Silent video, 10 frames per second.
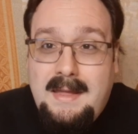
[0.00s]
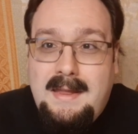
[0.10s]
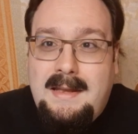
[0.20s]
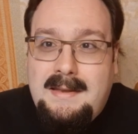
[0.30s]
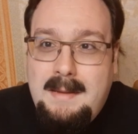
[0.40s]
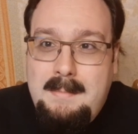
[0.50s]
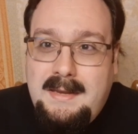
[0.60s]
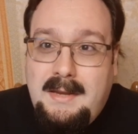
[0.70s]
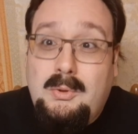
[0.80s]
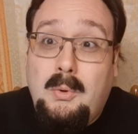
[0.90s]
Il
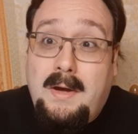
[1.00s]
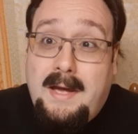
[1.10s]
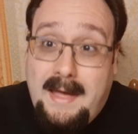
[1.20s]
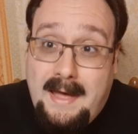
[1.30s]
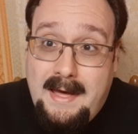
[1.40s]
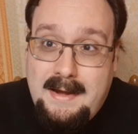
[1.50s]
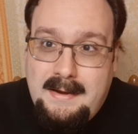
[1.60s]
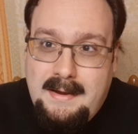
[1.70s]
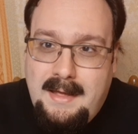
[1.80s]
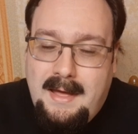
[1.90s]
termine
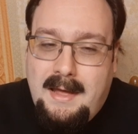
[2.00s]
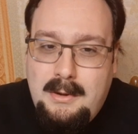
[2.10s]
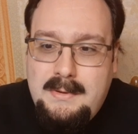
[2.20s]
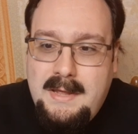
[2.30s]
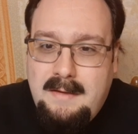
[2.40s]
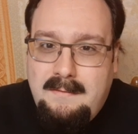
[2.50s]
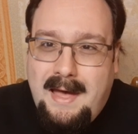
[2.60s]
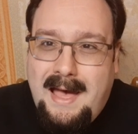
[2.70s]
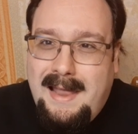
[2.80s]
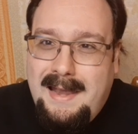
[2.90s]
toccare
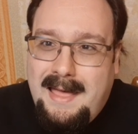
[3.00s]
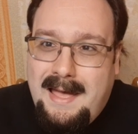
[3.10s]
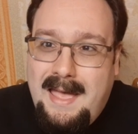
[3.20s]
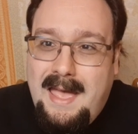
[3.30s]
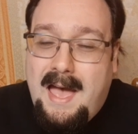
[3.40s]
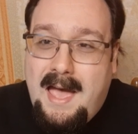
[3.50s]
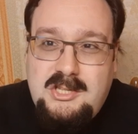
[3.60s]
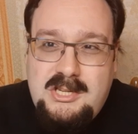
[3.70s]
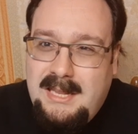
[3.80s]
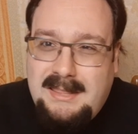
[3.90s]
alludeva alla
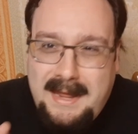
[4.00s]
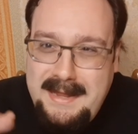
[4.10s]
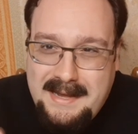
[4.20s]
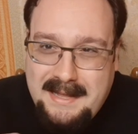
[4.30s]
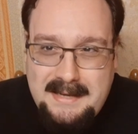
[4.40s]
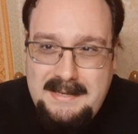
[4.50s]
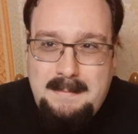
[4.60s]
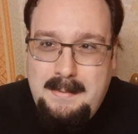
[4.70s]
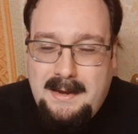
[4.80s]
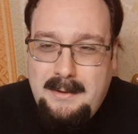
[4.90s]
agilità
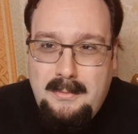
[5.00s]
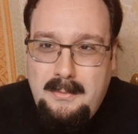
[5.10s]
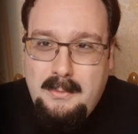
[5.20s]
incredibile con